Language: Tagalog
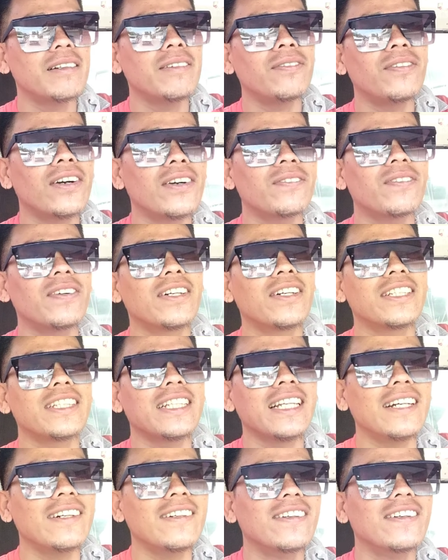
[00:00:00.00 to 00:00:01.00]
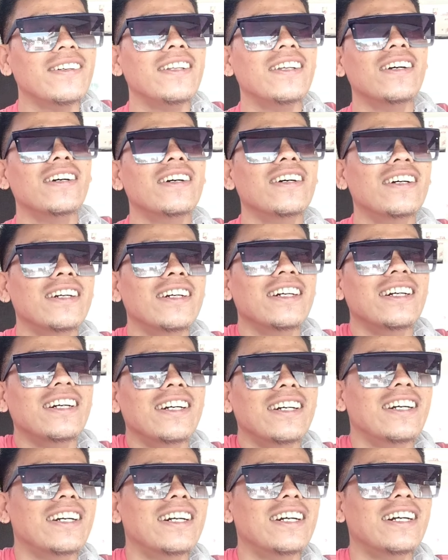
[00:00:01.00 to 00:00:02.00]
Ay, joke lang po ha.
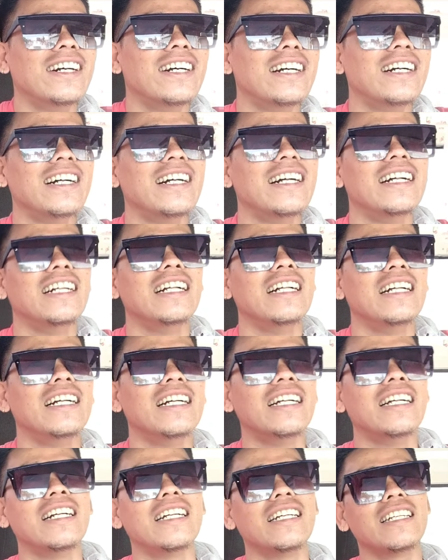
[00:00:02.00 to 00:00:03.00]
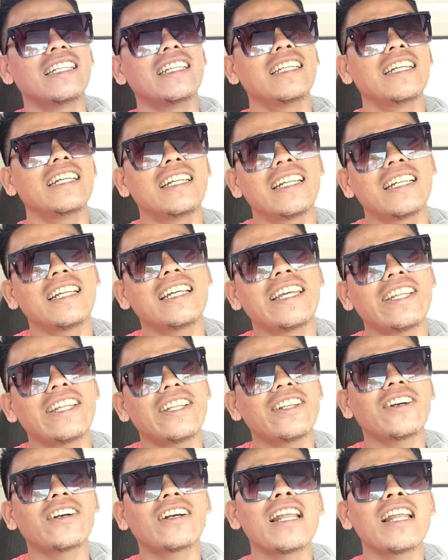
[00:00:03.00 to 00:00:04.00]
No hard feelings po.
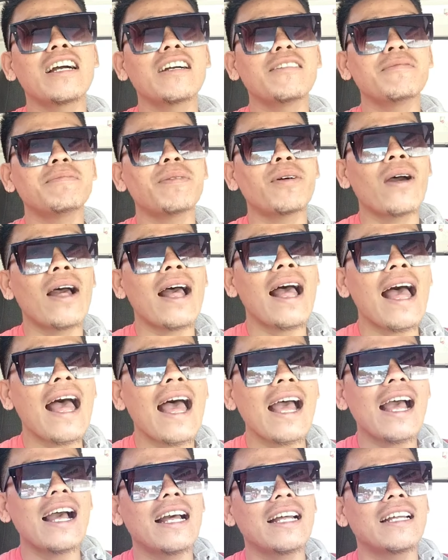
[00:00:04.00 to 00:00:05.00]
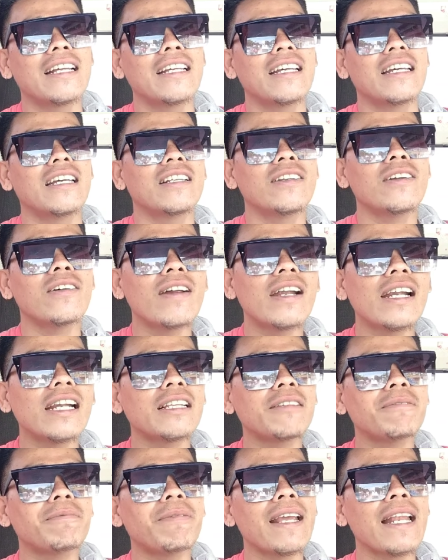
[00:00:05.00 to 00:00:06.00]
Ito'y pang JBJB
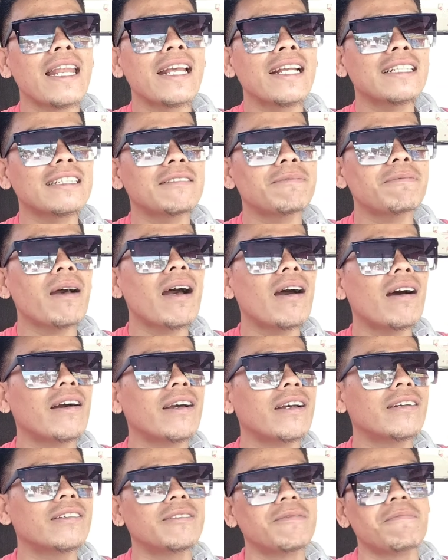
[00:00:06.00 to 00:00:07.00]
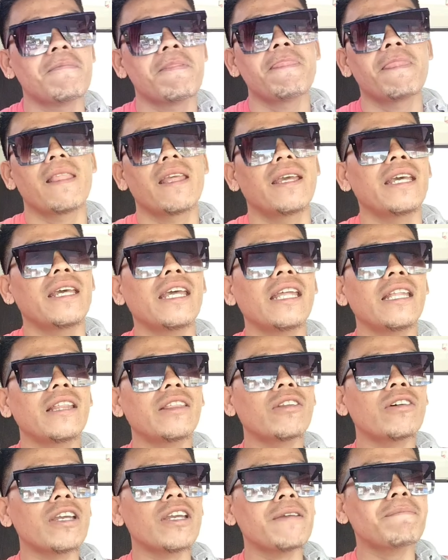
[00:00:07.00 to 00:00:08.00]
lamang. JBJB
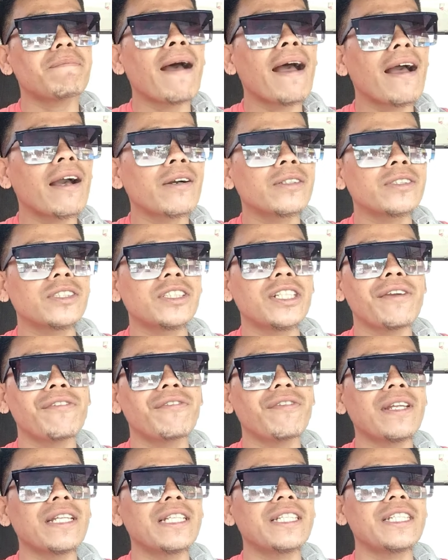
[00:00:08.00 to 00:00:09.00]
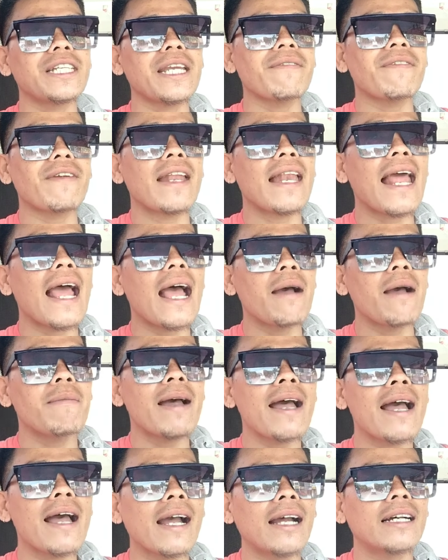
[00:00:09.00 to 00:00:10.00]
means po ay good
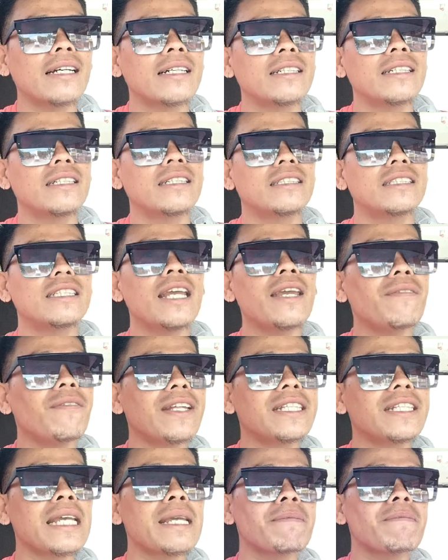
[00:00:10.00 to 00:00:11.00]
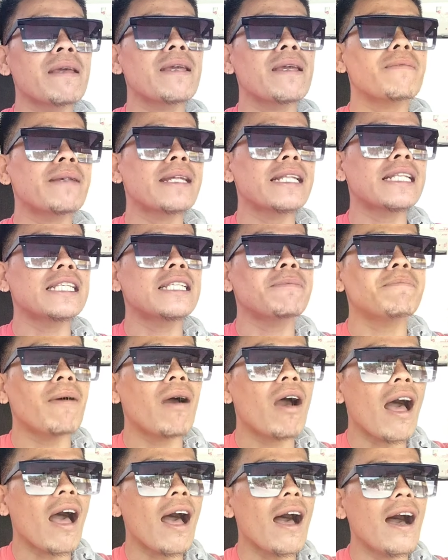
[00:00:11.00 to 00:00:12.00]
vibes lang po. Good
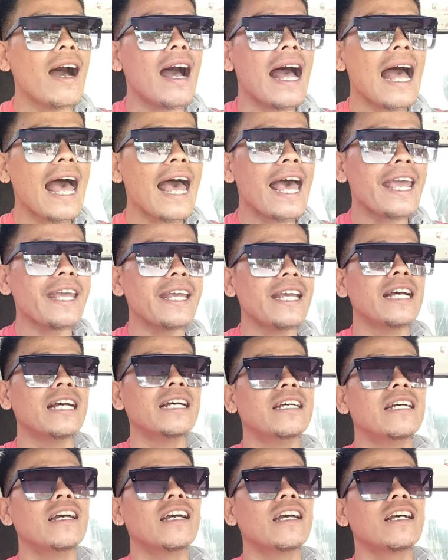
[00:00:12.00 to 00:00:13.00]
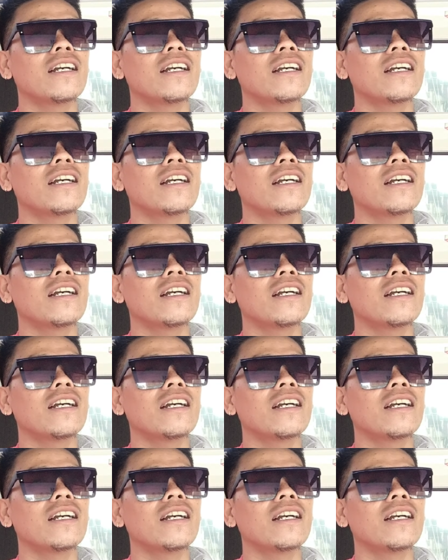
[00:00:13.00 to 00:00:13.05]
vibes lang po tayo.